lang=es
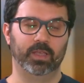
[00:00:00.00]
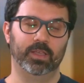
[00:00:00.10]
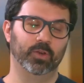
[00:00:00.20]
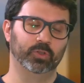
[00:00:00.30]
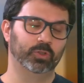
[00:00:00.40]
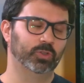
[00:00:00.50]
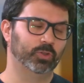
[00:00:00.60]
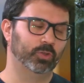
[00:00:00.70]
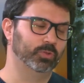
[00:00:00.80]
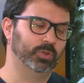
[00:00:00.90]
y nosotros
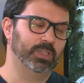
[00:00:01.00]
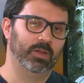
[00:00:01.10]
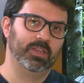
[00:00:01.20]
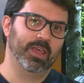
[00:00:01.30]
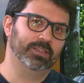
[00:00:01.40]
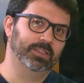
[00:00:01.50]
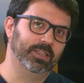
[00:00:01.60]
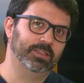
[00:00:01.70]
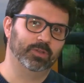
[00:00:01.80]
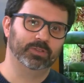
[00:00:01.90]
con nuestra vida de
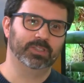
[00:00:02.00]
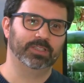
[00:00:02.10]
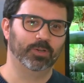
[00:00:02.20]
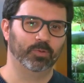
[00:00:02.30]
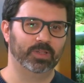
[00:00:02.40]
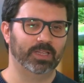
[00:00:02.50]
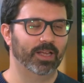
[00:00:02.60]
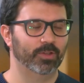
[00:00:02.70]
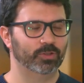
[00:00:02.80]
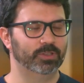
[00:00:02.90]
70, 80, 90
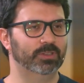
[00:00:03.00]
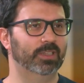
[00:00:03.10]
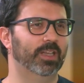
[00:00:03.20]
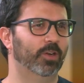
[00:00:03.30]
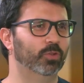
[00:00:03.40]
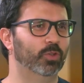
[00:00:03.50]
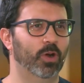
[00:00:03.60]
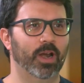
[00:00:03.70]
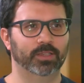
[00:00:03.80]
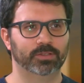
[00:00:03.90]
años intentar
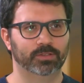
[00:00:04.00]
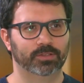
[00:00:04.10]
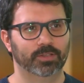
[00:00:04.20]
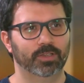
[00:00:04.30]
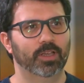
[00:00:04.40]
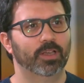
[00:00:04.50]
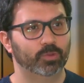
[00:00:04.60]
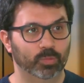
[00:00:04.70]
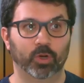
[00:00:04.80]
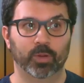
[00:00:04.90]
controlar eso.
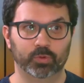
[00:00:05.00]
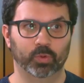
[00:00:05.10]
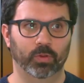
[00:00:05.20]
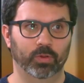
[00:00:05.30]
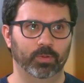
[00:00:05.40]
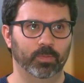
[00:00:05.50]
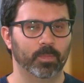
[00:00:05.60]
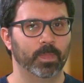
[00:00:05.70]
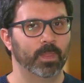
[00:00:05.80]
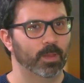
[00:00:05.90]
Es un poco absurdo.
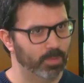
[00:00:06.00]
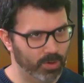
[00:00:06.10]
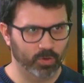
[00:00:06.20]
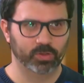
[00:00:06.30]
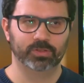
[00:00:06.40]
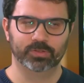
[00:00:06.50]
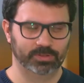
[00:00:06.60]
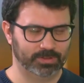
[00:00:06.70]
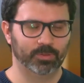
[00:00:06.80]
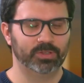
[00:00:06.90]
Mm. Pero
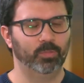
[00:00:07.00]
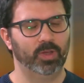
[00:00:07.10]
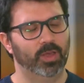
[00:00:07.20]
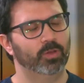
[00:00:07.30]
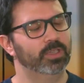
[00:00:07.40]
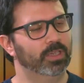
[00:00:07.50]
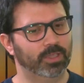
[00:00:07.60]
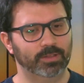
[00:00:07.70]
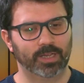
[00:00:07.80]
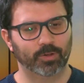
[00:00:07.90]
estamos empeñados en
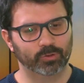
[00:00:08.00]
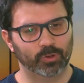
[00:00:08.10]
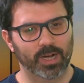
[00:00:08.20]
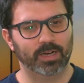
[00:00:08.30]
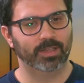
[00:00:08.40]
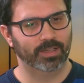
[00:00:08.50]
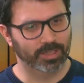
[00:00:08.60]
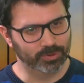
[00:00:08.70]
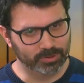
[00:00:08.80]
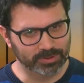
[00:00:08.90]
intentar controlar
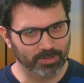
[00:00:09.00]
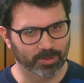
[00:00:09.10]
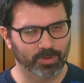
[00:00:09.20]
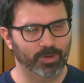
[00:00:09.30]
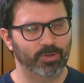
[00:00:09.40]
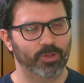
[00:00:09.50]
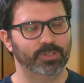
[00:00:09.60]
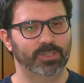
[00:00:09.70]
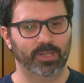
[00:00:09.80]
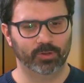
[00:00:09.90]
esos 13.000
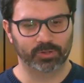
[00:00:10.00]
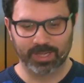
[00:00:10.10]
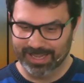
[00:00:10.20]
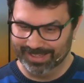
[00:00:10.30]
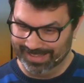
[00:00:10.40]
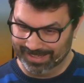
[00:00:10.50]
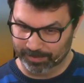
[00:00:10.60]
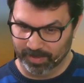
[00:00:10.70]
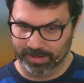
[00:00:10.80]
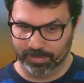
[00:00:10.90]
millones de años de
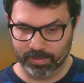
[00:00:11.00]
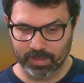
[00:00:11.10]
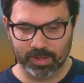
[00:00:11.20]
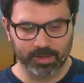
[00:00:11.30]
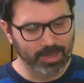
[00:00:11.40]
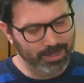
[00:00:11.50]
experiencia,